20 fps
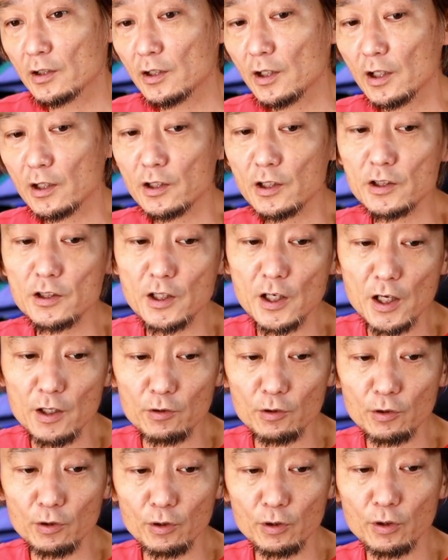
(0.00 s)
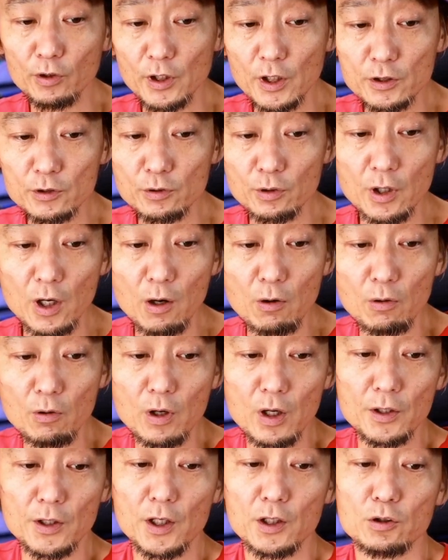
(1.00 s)
で DJI のやつを買お
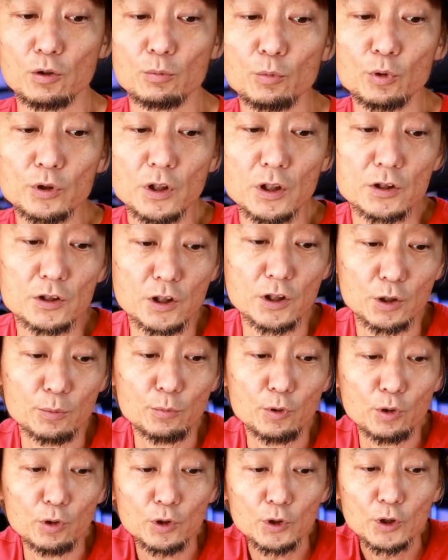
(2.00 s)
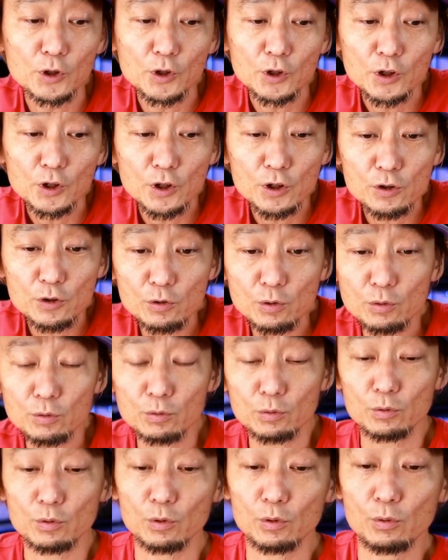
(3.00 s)
うかなと思ったんですけども
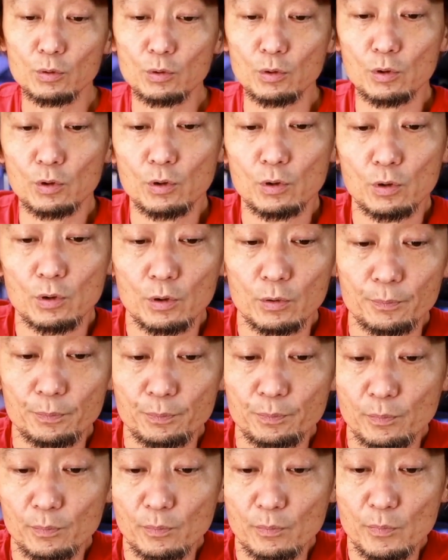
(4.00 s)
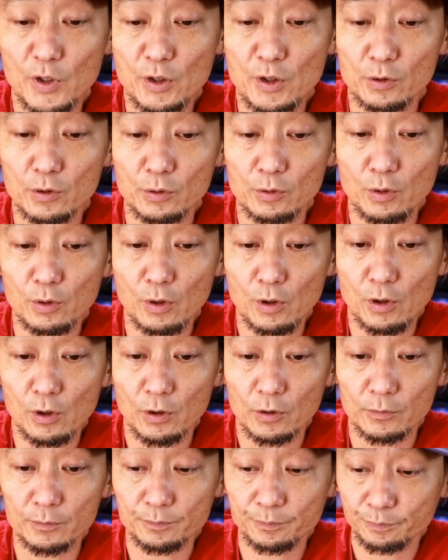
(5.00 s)
ちょっとこう見る
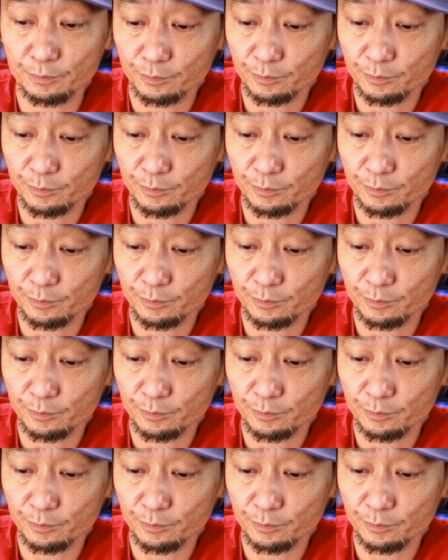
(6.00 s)
と